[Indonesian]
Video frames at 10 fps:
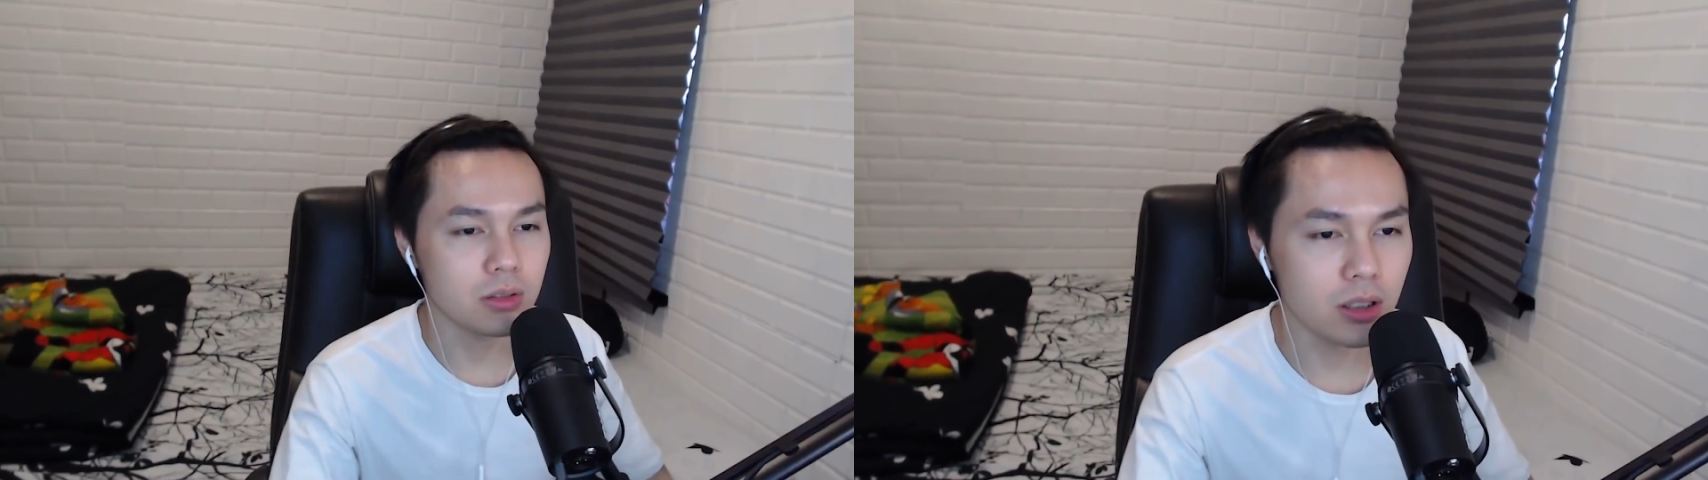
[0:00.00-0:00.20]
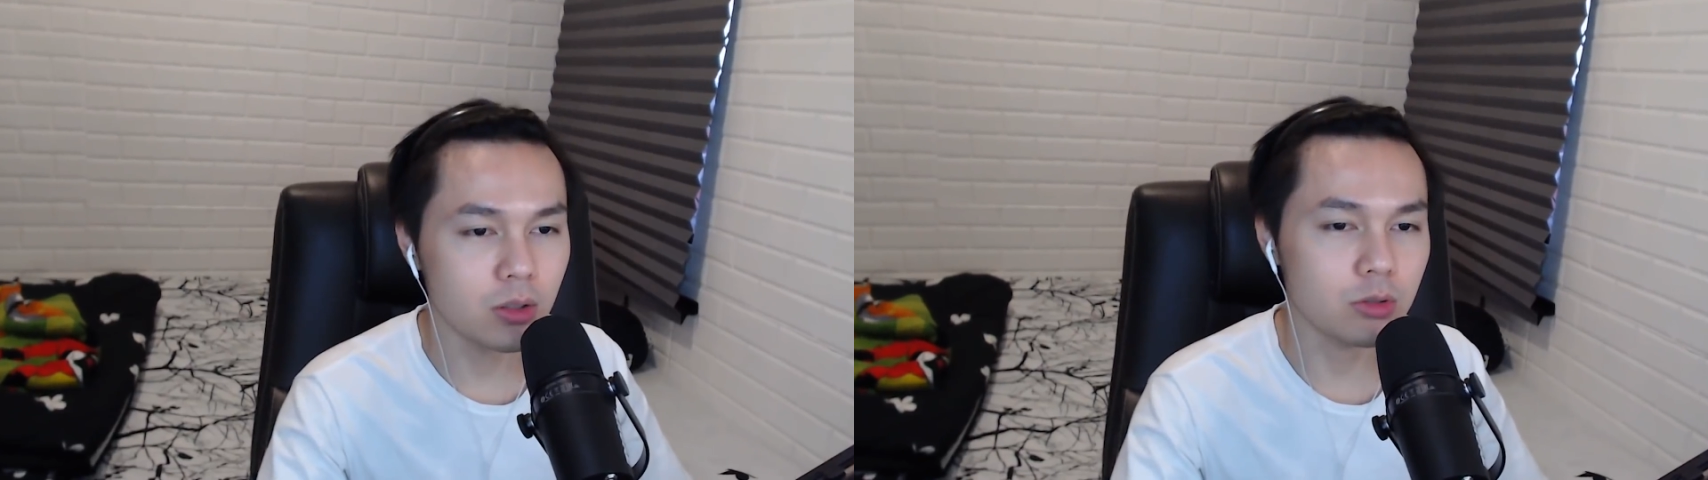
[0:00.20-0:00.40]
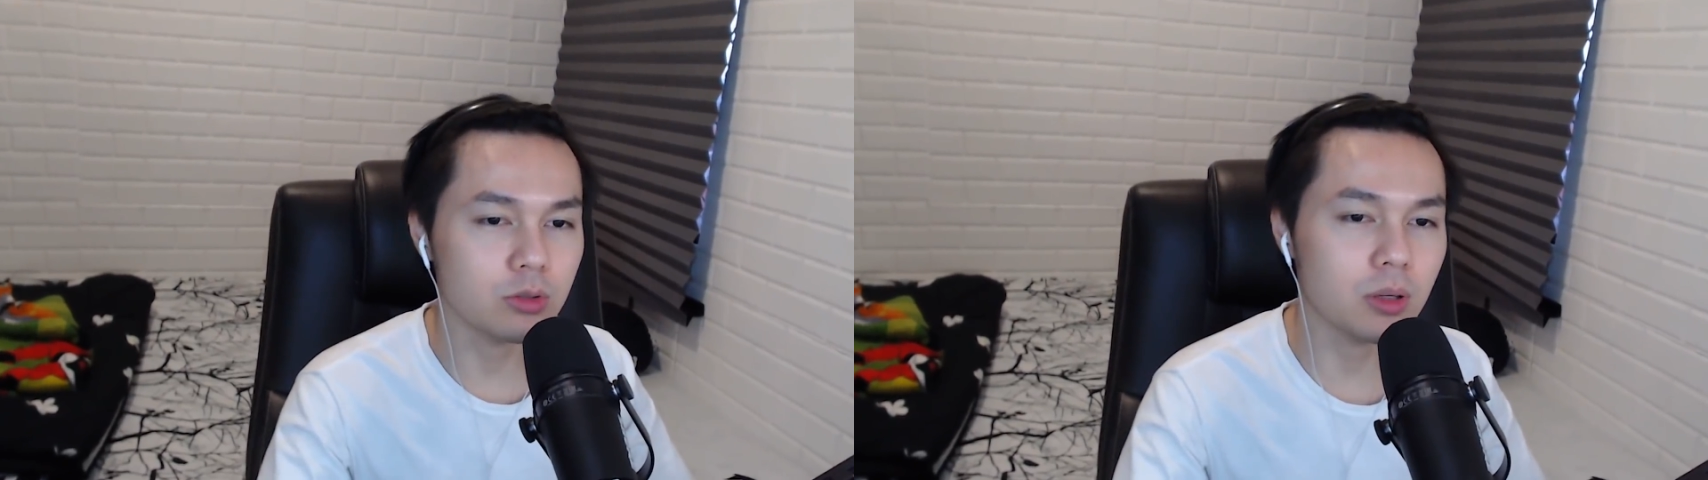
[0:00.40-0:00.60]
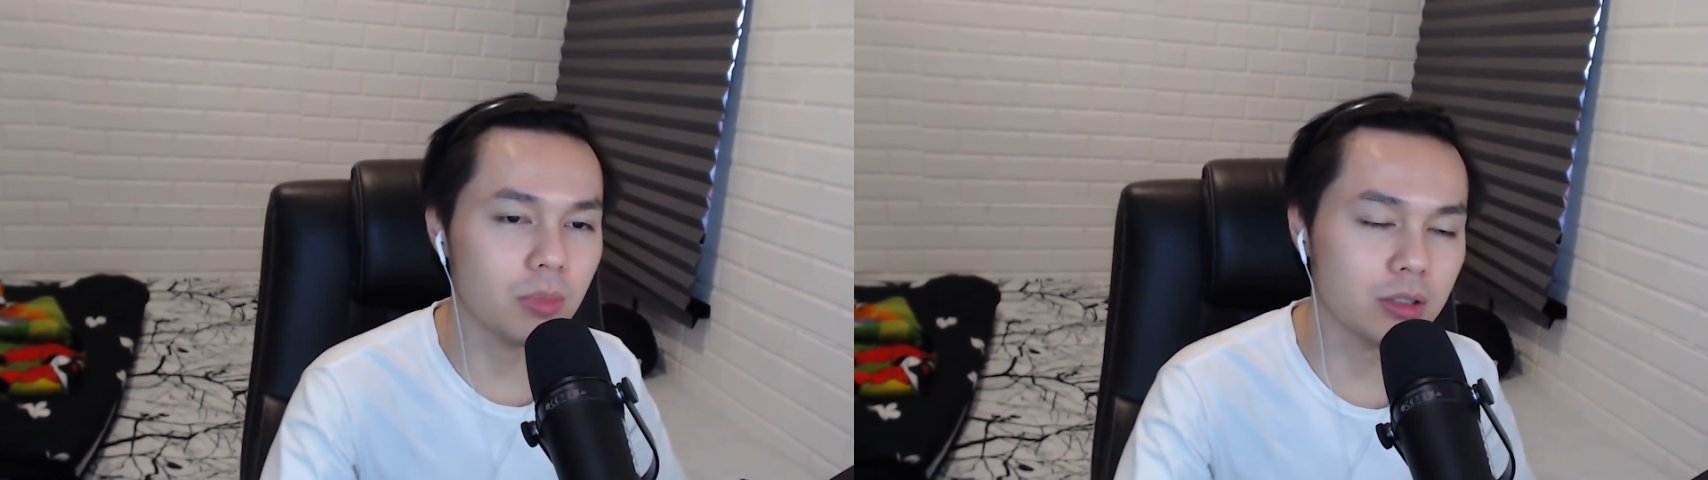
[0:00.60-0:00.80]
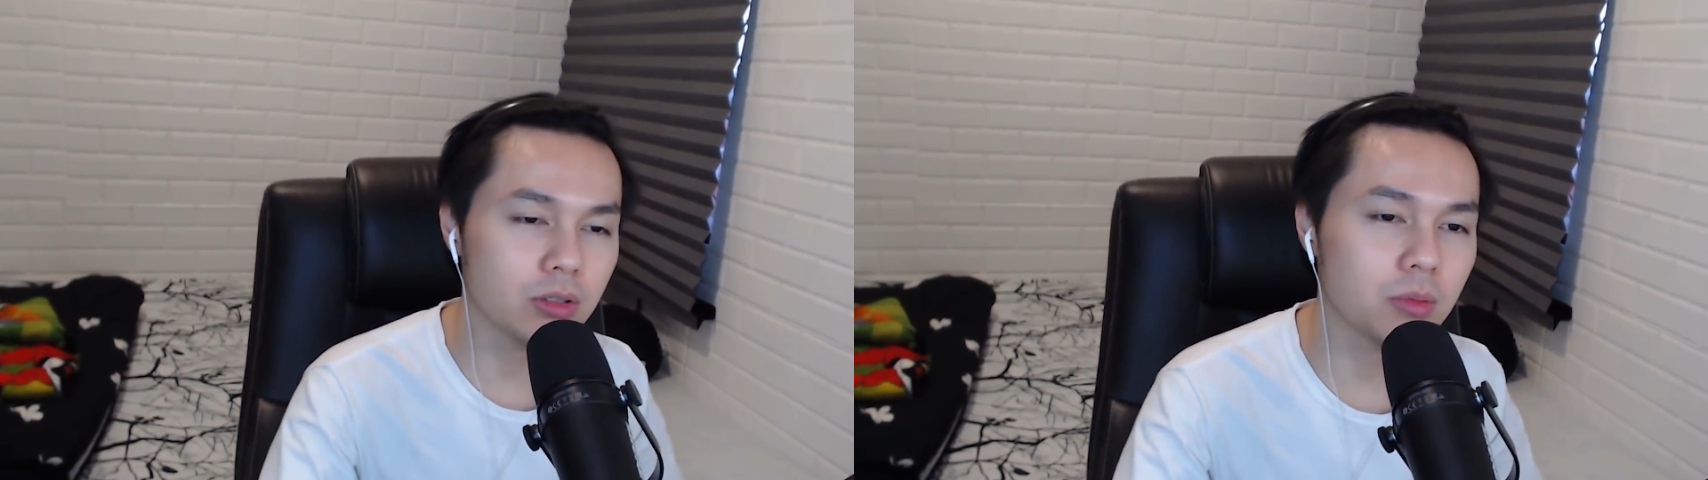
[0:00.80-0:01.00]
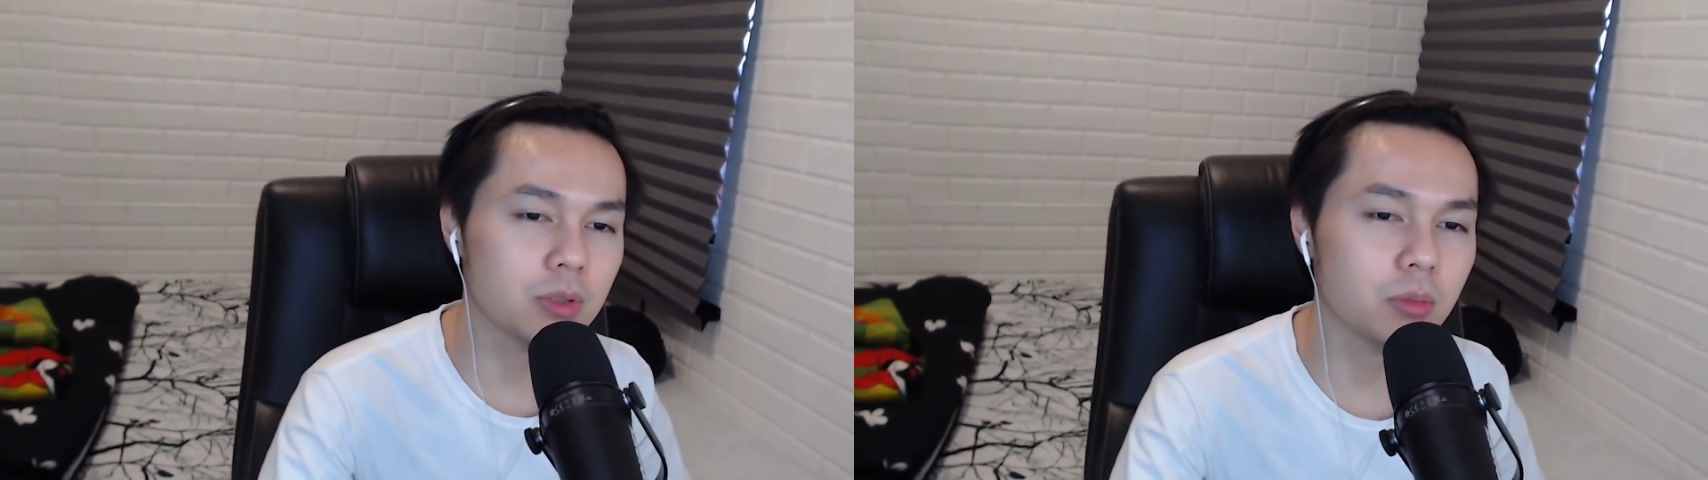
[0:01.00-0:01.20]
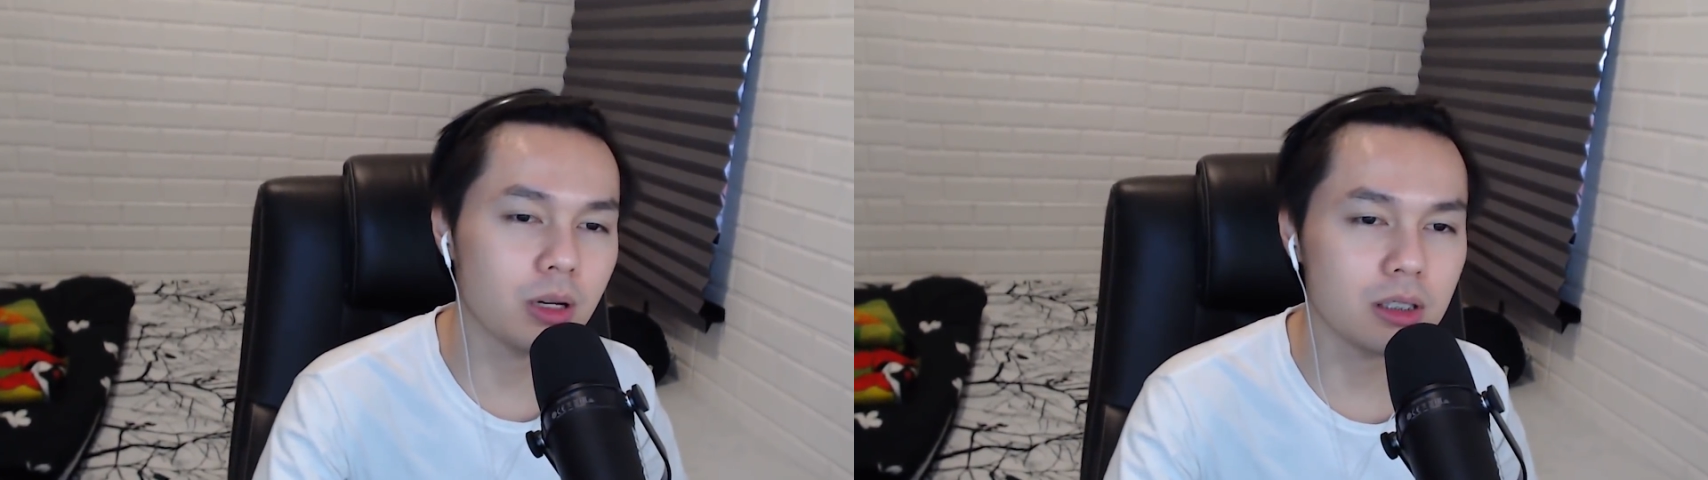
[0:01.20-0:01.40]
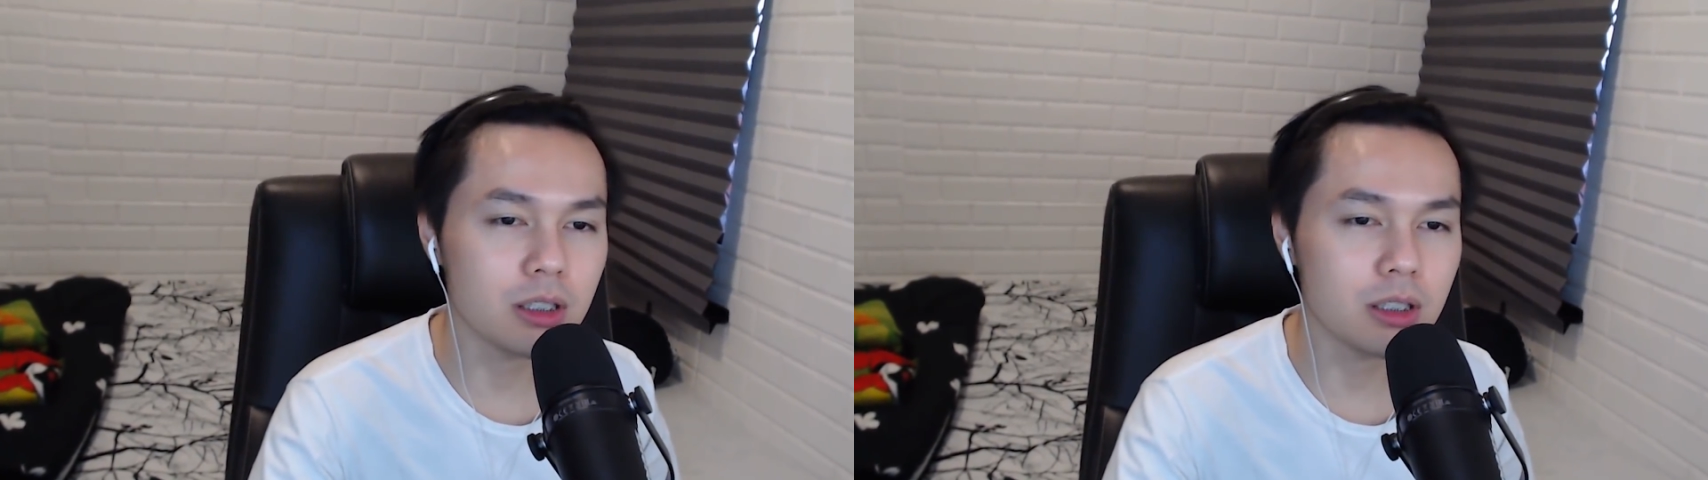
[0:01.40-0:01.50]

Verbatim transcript: Oke. Oke nggak suka baca dan masa basi